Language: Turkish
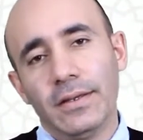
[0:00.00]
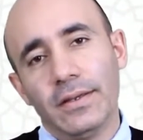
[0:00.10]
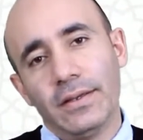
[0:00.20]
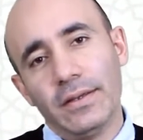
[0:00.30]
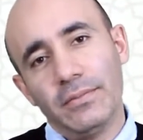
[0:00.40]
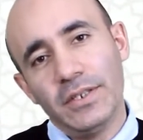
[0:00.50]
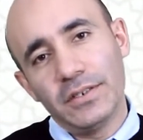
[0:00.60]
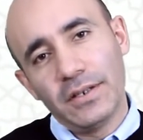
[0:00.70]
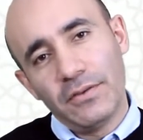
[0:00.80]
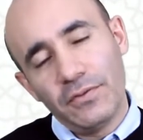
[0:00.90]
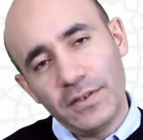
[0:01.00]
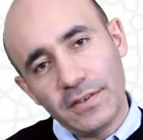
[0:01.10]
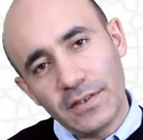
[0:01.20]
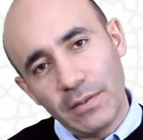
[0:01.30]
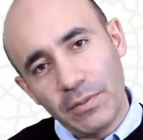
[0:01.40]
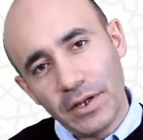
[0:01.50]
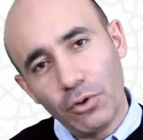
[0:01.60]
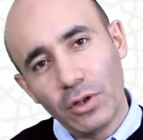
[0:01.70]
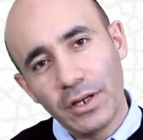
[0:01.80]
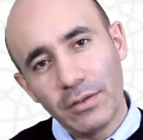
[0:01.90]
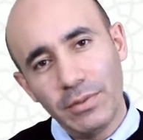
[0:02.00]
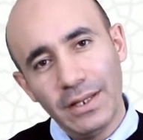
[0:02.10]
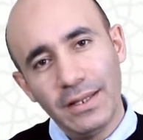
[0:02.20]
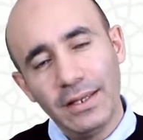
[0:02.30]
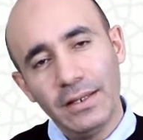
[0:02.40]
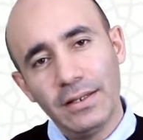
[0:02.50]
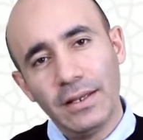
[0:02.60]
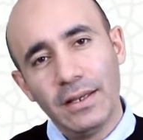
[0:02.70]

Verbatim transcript: e, bir fiziksel para olarak bile değil,